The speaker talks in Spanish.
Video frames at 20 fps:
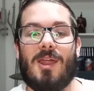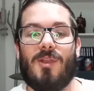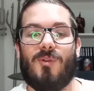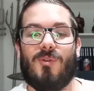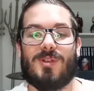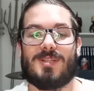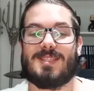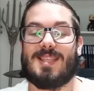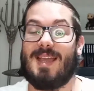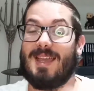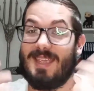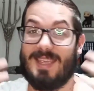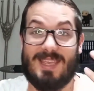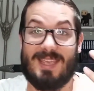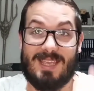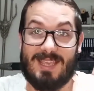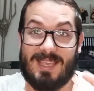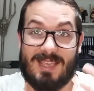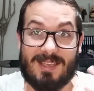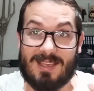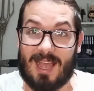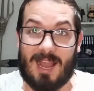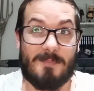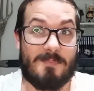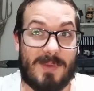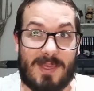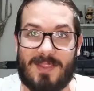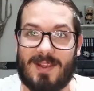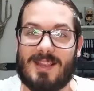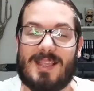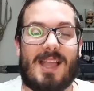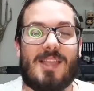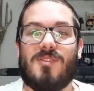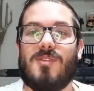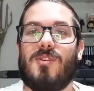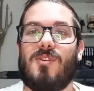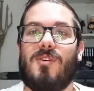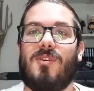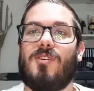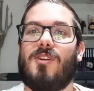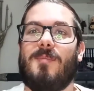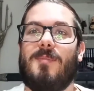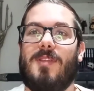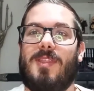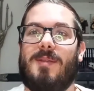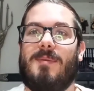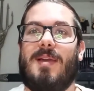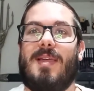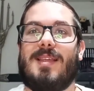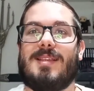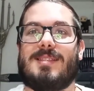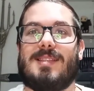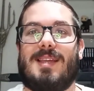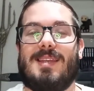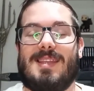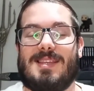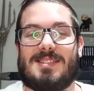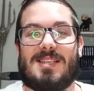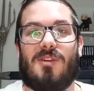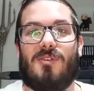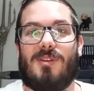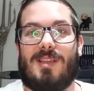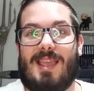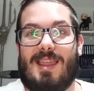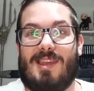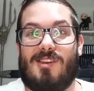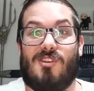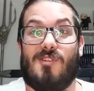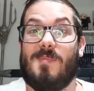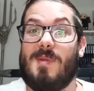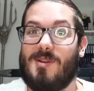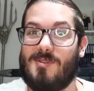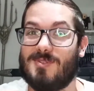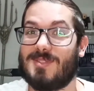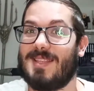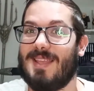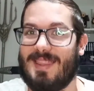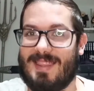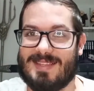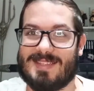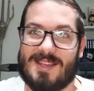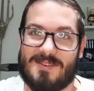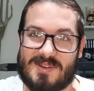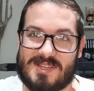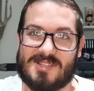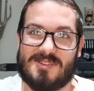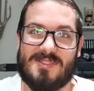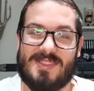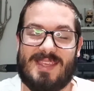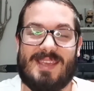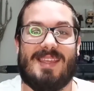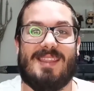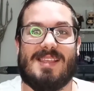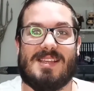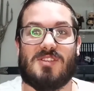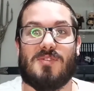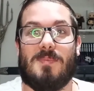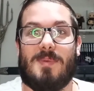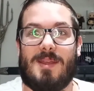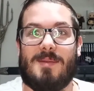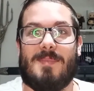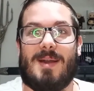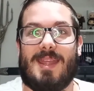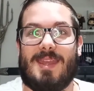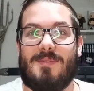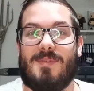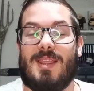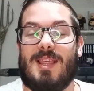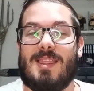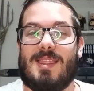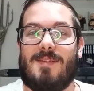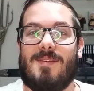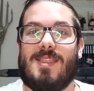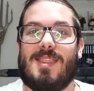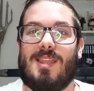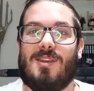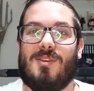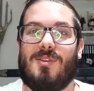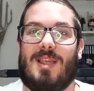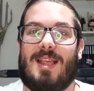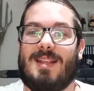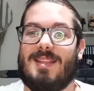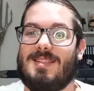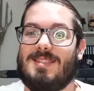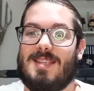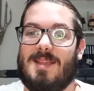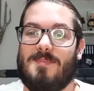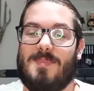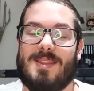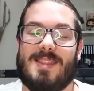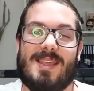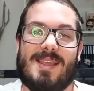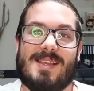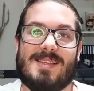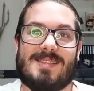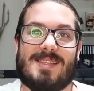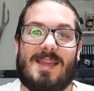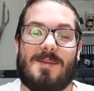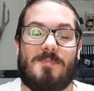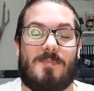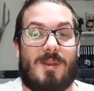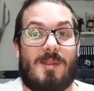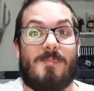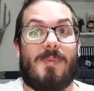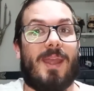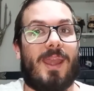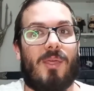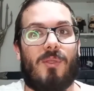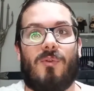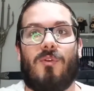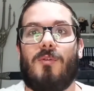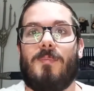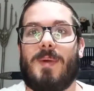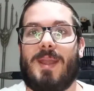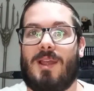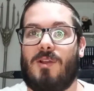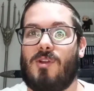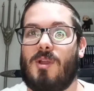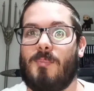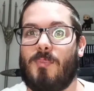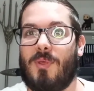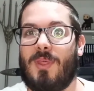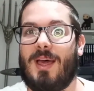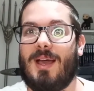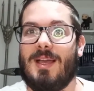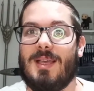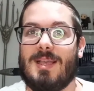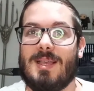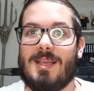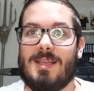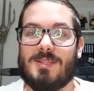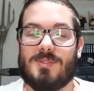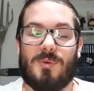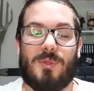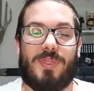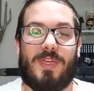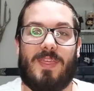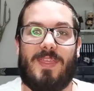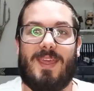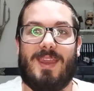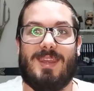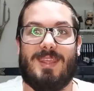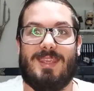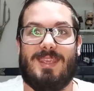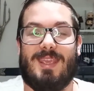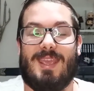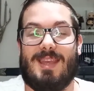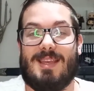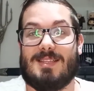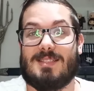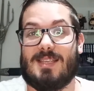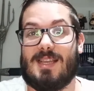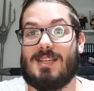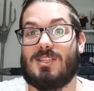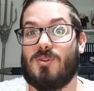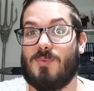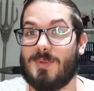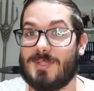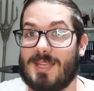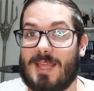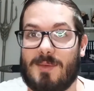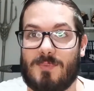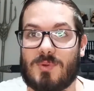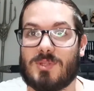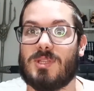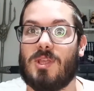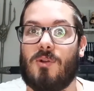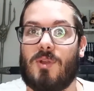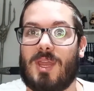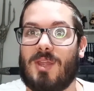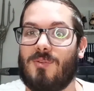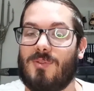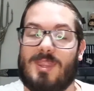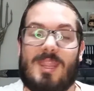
no está ahí al pie del cañón, ¿no? Como debería de estar y es algo que no me gusta de esa versión de, Superman. Evidentemente, él siempre tiene que estar preparado, ¿no? Para lo que pueda suceder y en este caso pues ha demostrado que no.